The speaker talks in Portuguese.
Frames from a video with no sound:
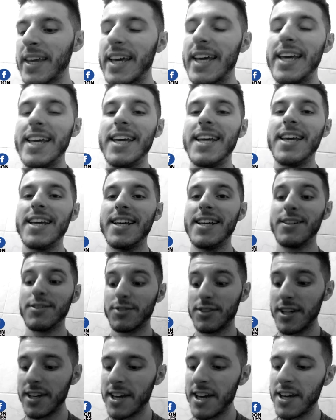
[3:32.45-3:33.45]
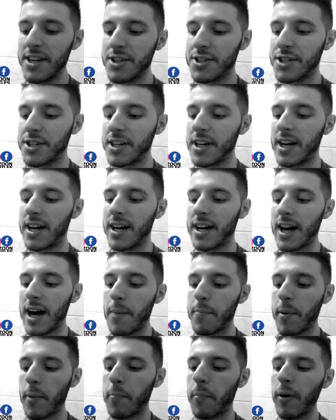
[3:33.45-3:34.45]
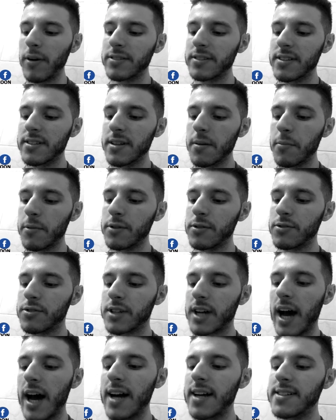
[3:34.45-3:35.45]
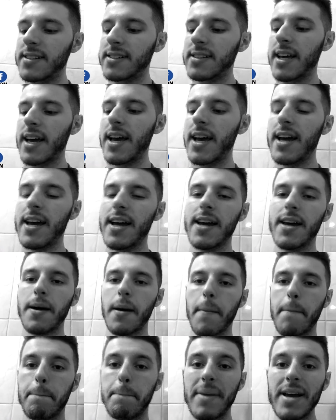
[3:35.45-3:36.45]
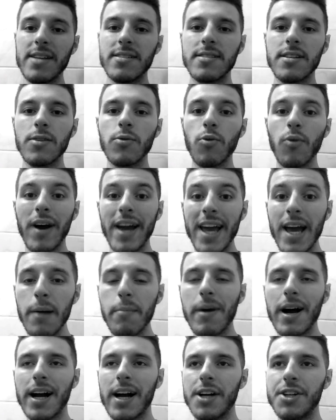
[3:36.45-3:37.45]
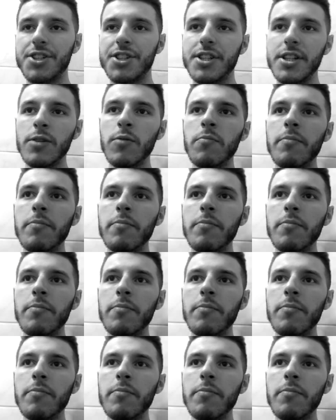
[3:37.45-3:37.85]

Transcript: E é o seguinte, a, a, proposta de sabor dos caras é pêssego e abacaxi,